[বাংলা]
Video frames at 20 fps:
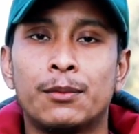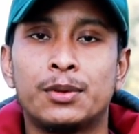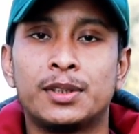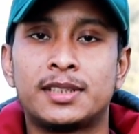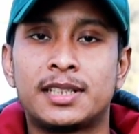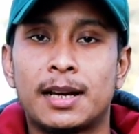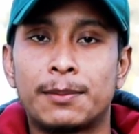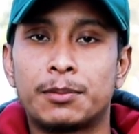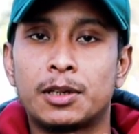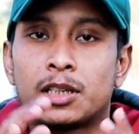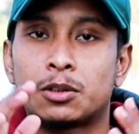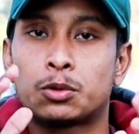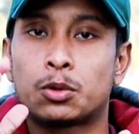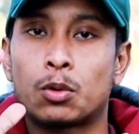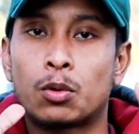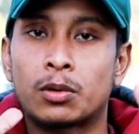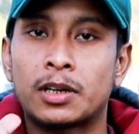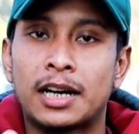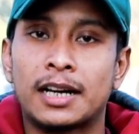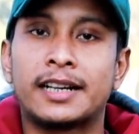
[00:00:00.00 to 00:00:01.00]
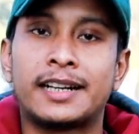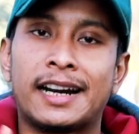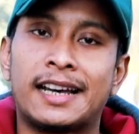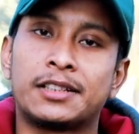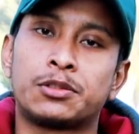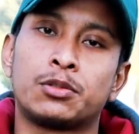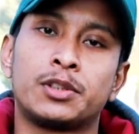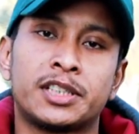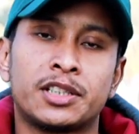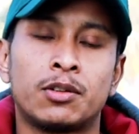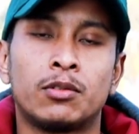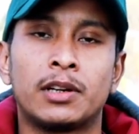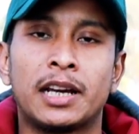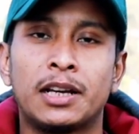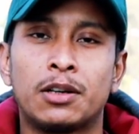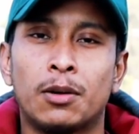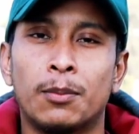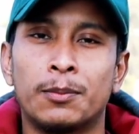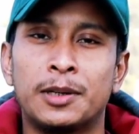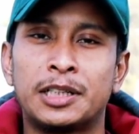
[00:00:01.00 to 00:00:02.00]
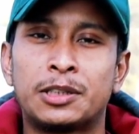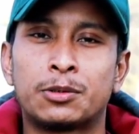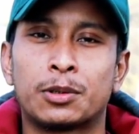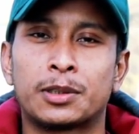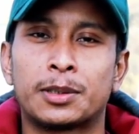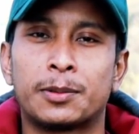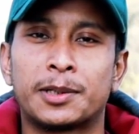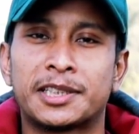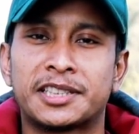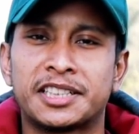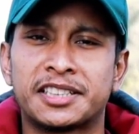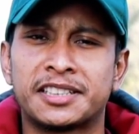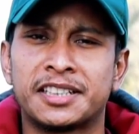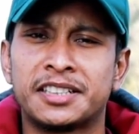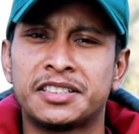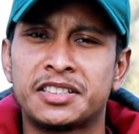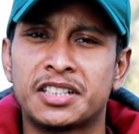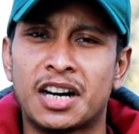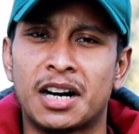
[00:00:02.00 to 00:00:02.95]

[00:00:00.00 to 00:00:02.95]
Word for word: ফিসে আপনার টোটাল গ্রাজুয়েশনটাই কমপ্লিট করতে পারতেছেন